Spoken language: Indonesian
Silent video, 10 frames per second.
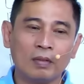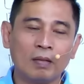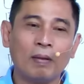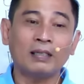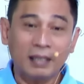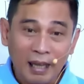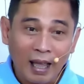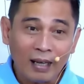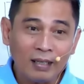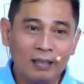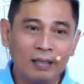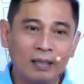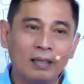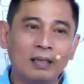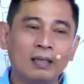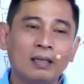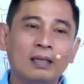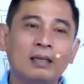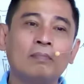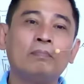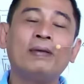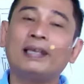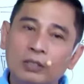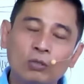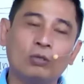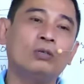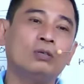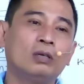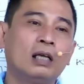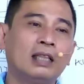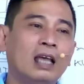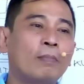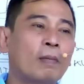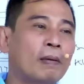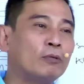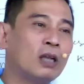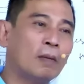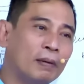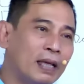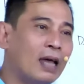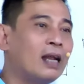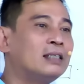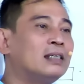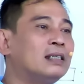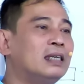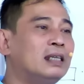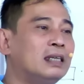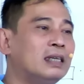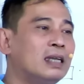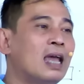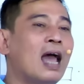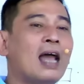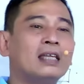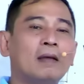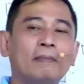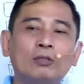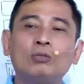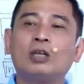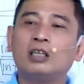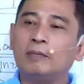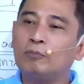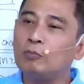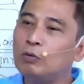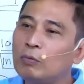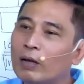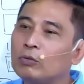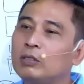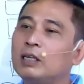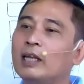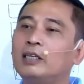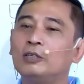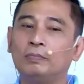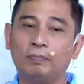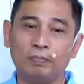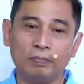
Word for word: Pasti kan? Besok ketika Bapak Ibu sudah pelihara sendiri, ayam itu sudah dibumbui waktu dia hidup.